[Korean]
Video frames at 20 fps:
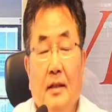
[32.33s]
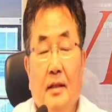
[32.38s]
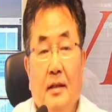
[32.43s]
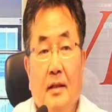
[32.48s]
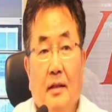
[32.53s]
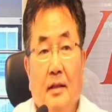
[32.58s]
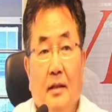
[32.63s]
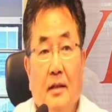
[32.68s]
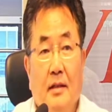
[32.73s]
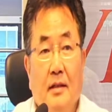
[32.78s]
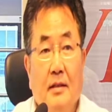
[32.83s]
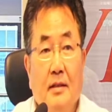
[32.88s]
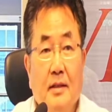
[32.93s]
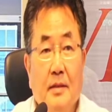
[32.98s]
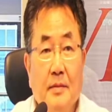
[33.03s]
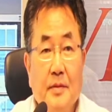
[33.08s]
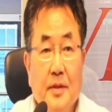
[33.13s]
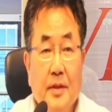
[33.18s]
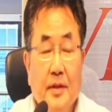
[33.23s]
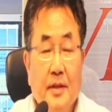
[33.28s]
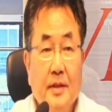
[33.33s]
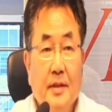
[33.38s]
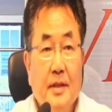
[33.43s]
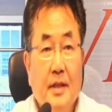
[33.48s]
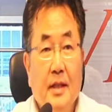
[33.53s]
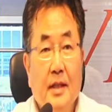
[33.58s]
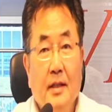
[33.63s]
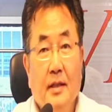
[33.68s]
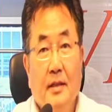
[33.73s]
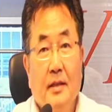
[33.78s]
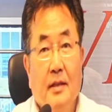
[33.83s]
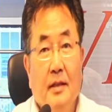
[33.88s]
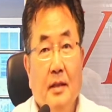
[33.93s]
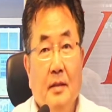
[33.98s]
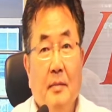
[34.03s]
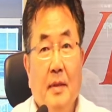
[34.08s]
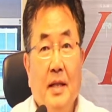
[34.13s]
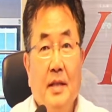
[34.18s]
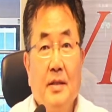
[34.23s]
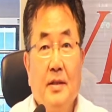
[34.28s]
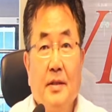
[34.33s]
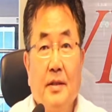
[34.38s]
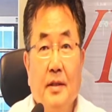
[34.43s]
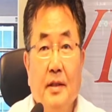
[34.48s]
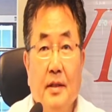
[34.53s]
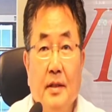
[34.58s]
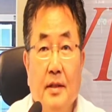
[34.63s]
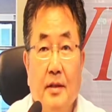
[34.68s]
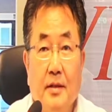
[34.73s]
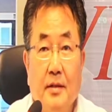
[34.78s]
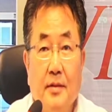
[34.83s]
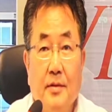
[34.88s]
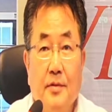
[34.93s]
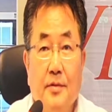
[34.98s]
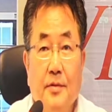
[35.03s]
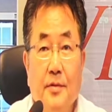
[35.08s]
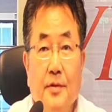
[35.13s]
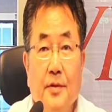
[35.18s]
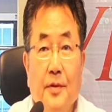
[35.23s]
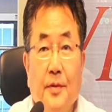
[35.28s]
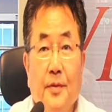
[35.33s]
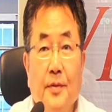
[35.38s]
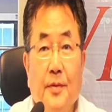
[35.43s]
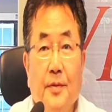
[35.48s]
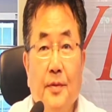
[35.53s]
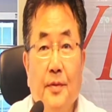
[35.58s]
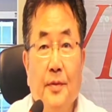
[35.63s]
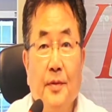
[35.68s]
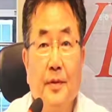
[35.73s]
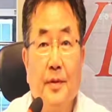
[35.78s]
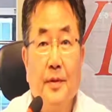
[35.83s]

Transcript: 어, 지금 저는 이제 일반적인 이런 스튜디오, 어,